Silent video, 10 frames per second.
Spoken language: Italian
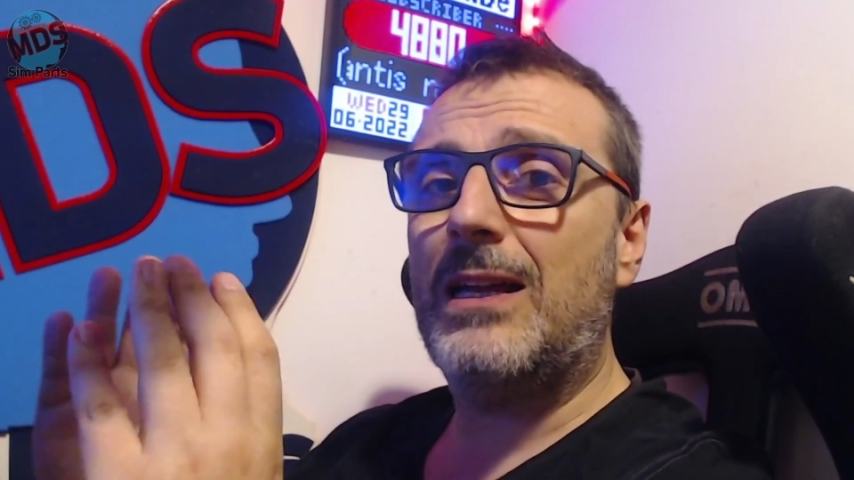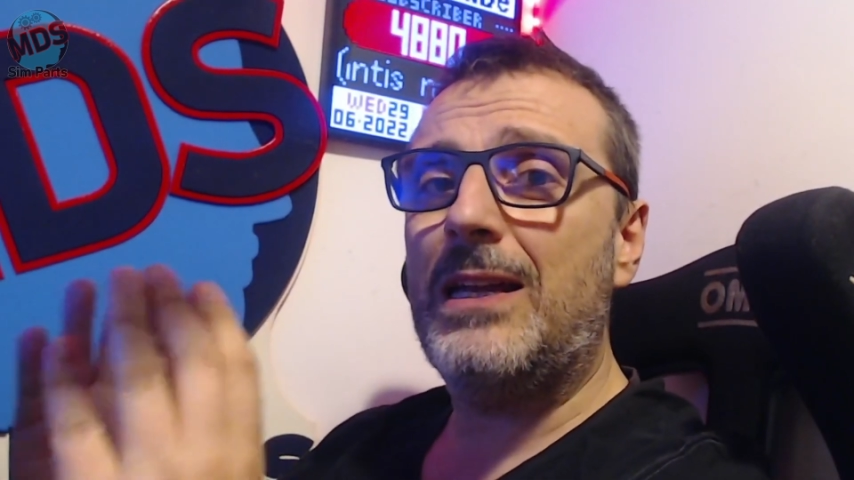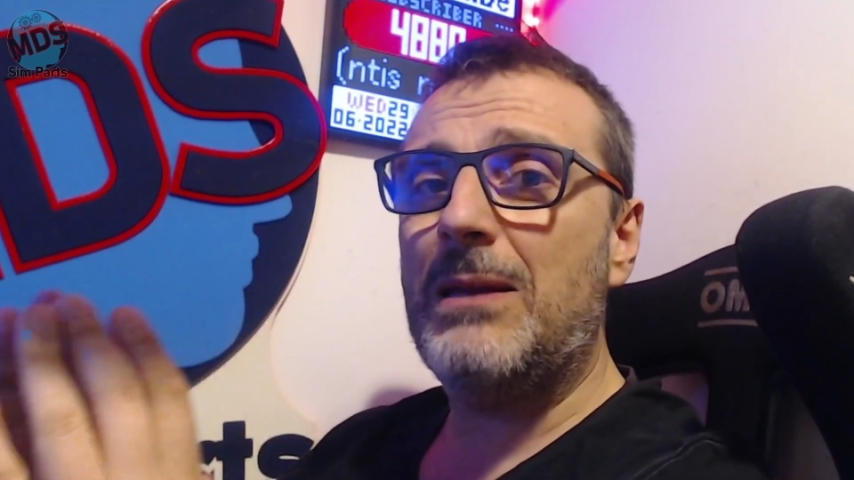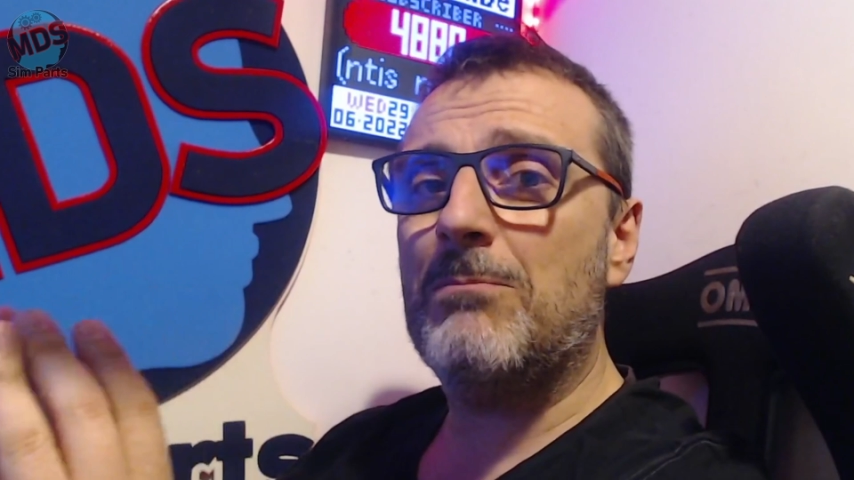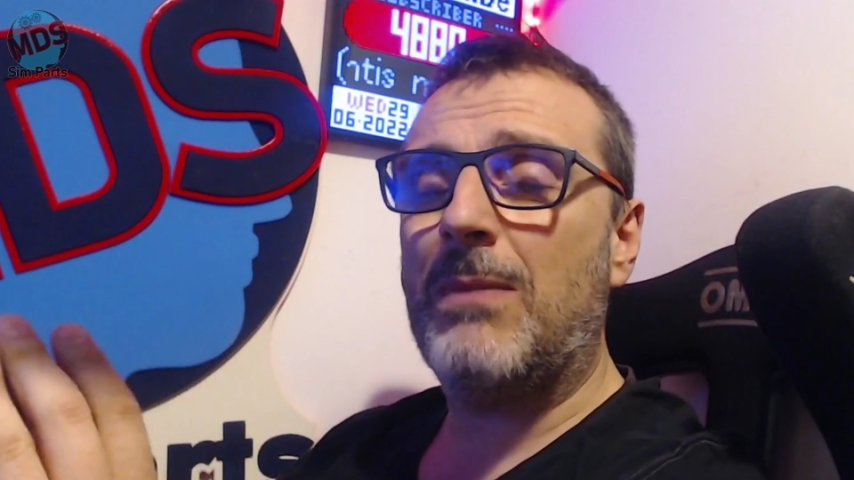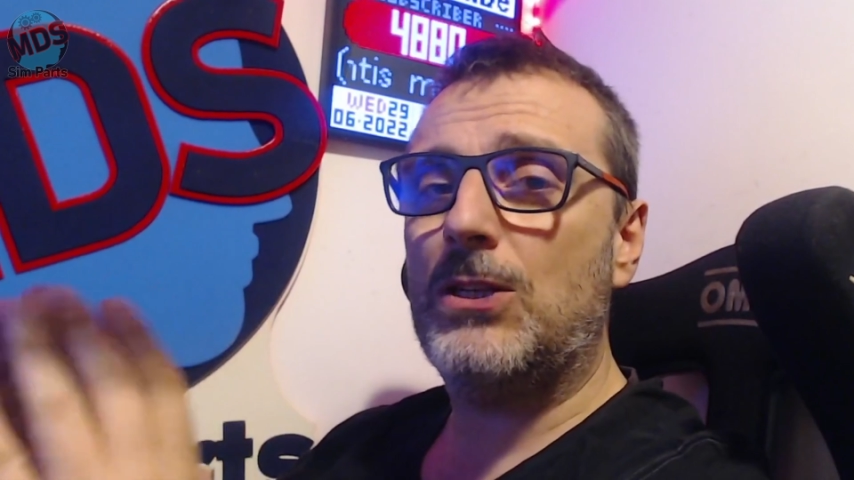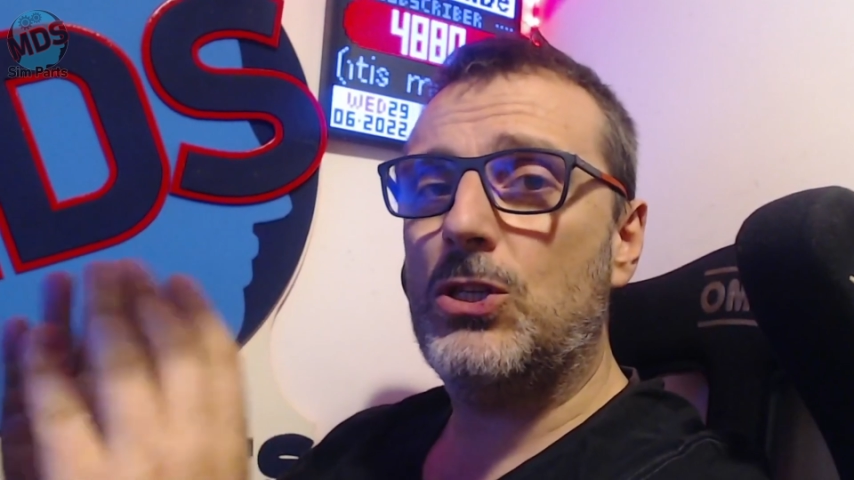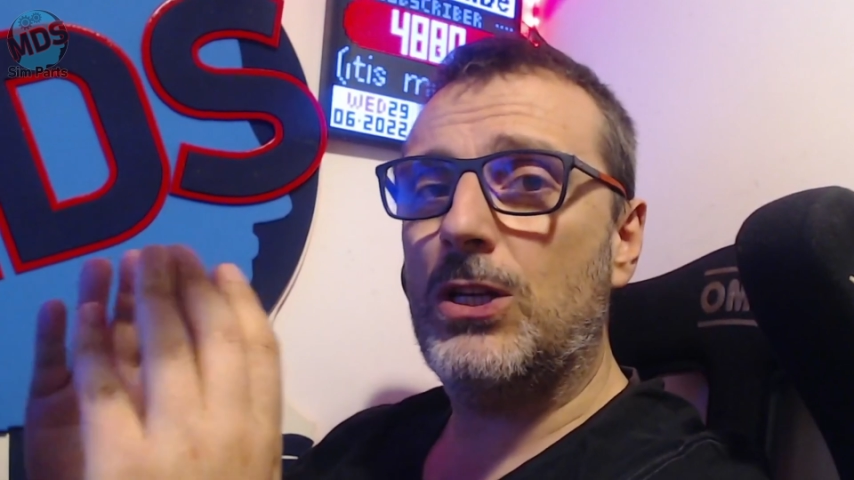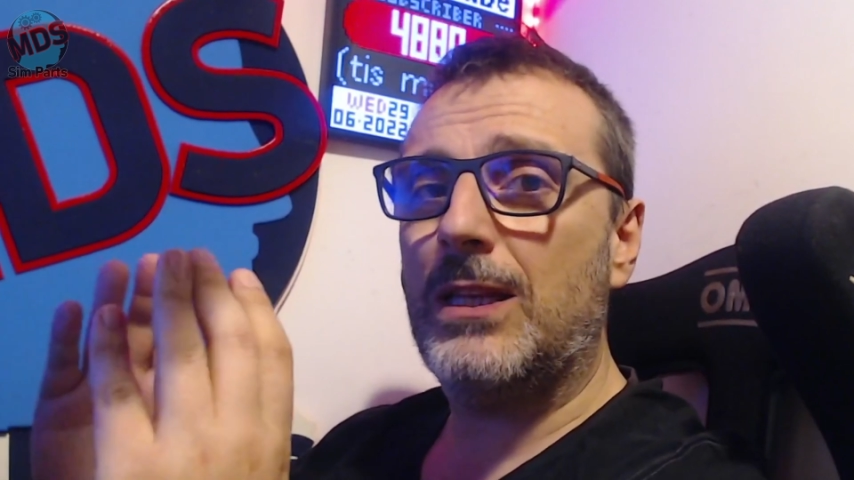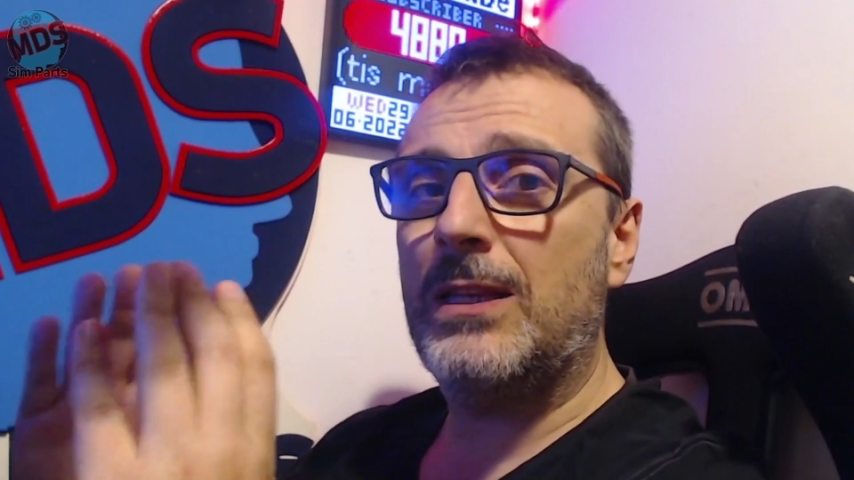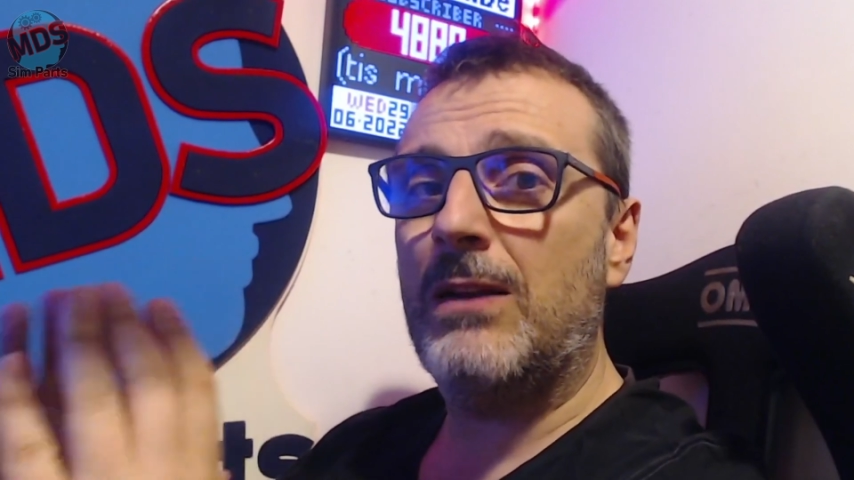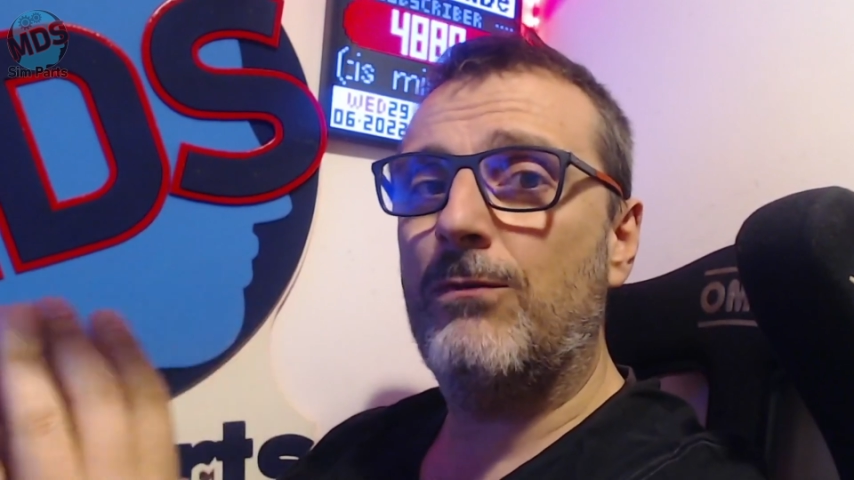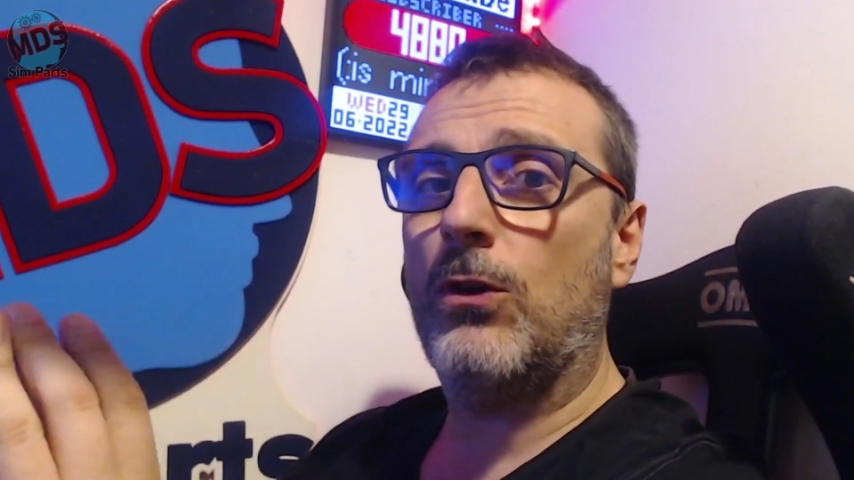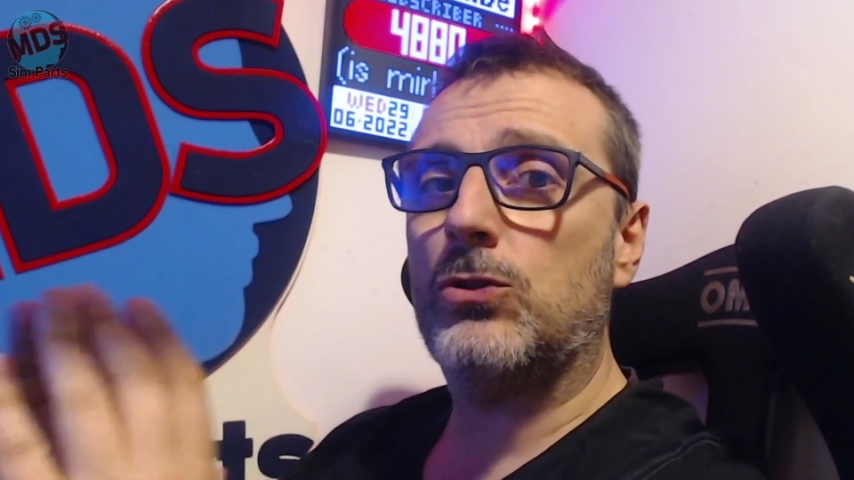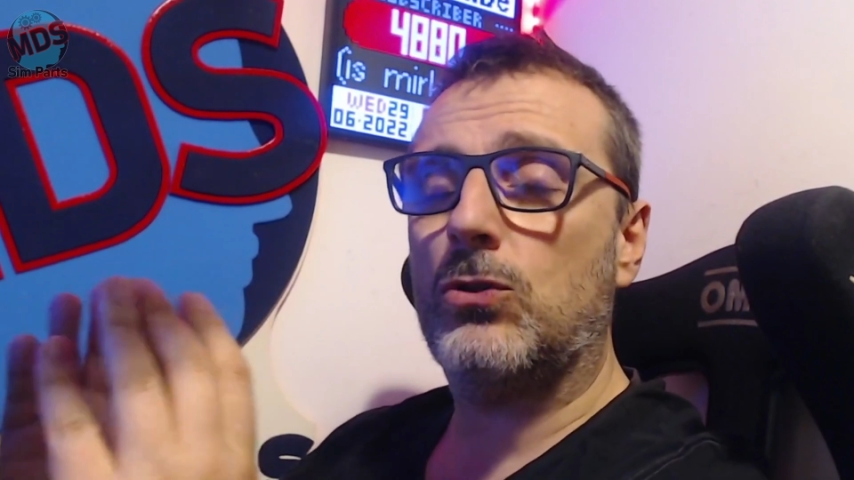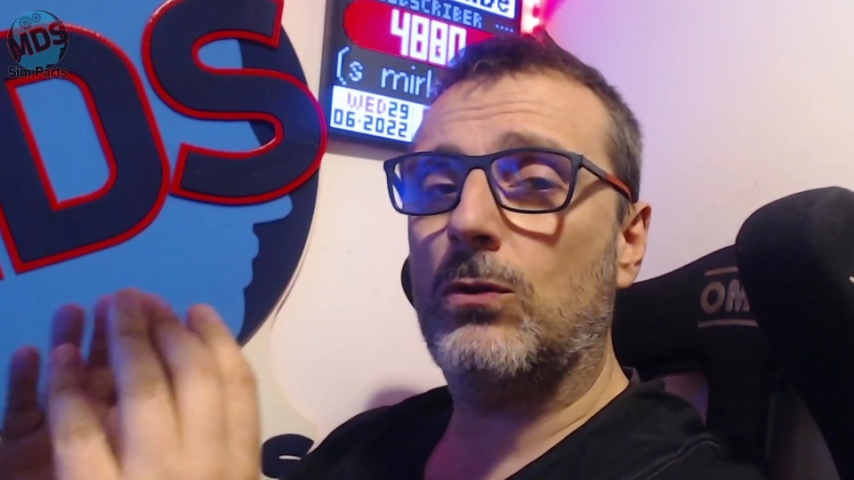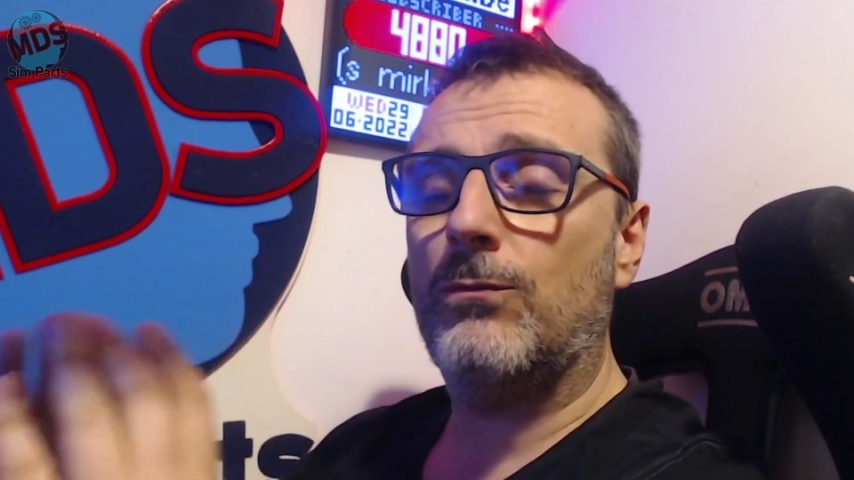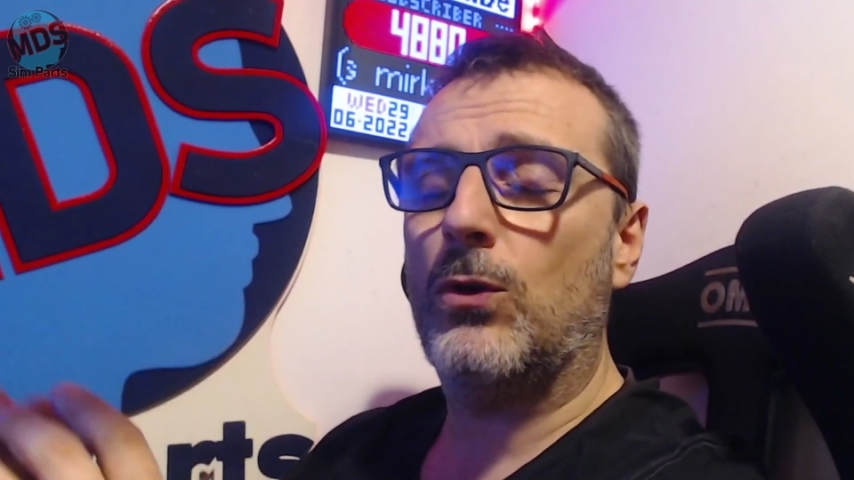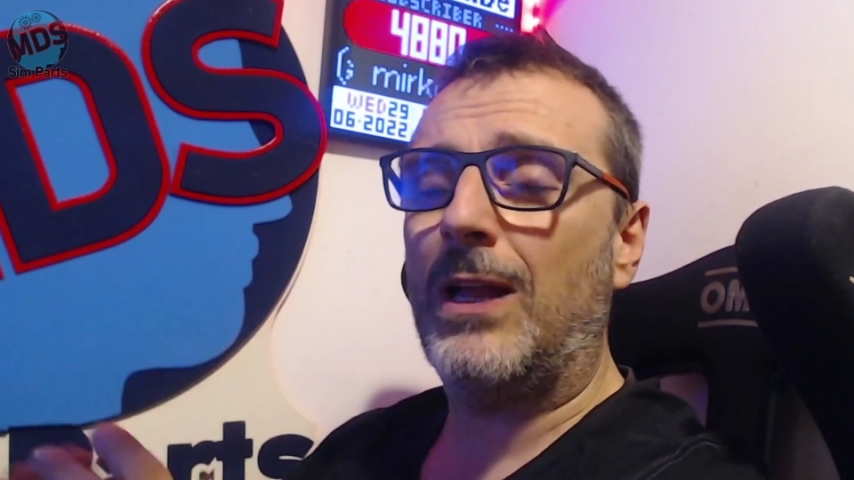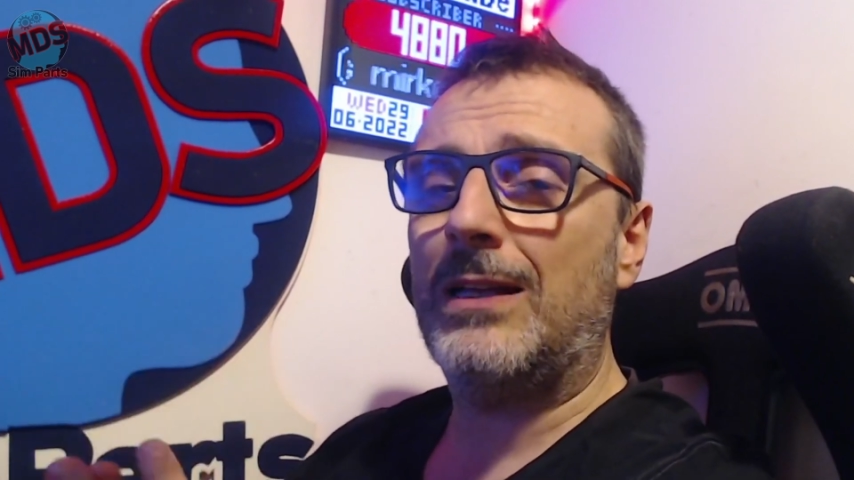l'immagine del vostro
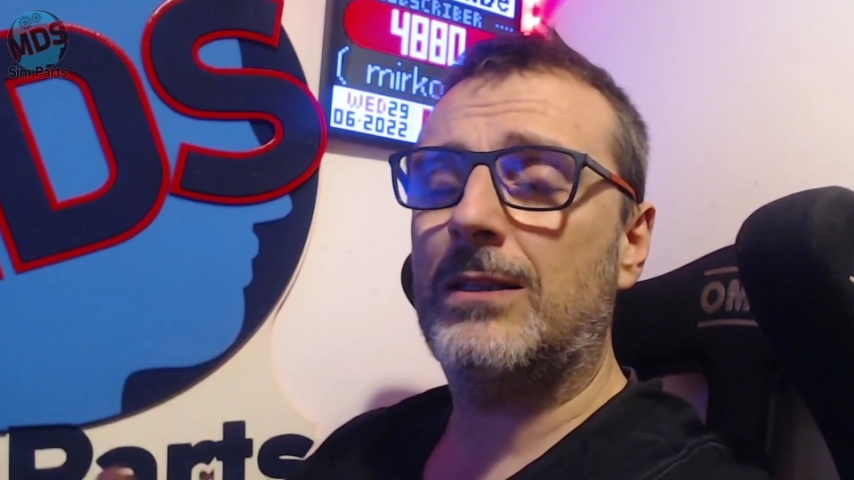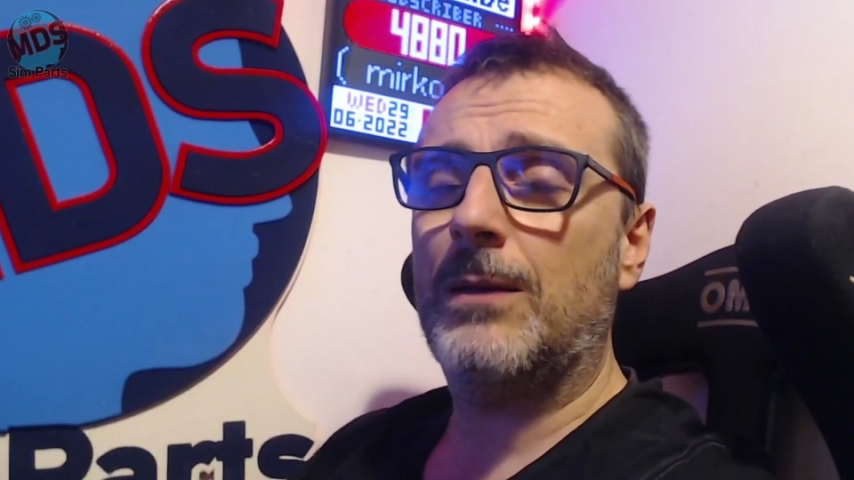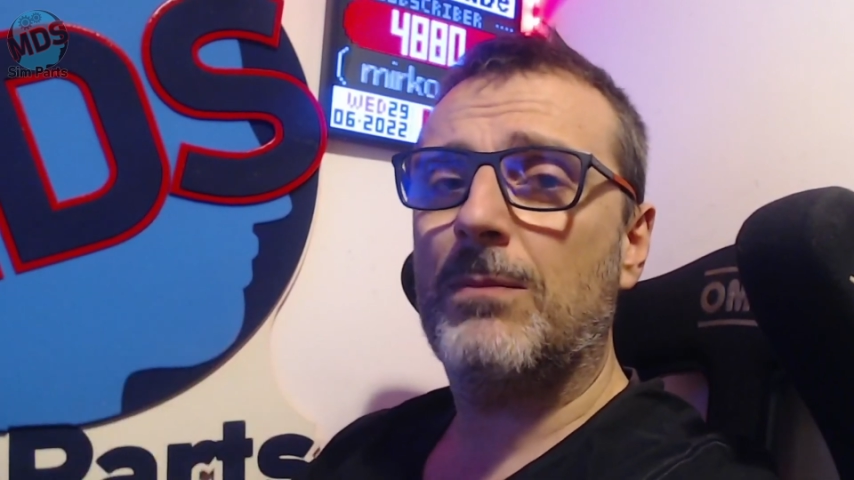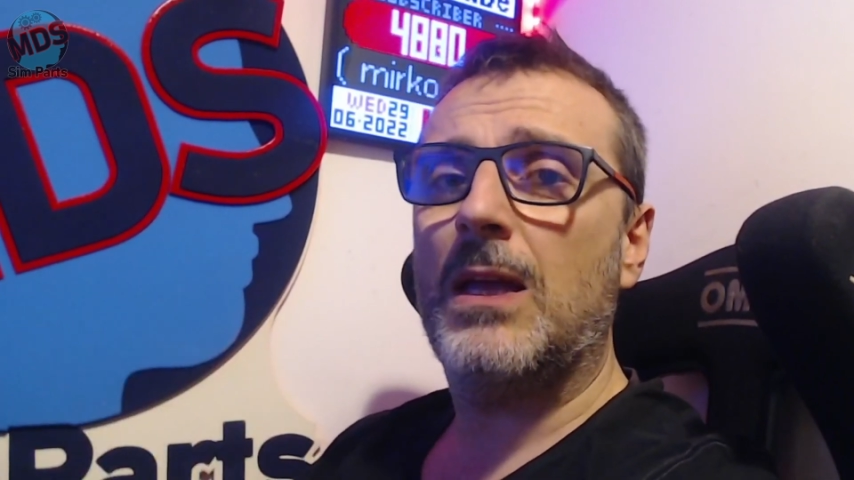volante.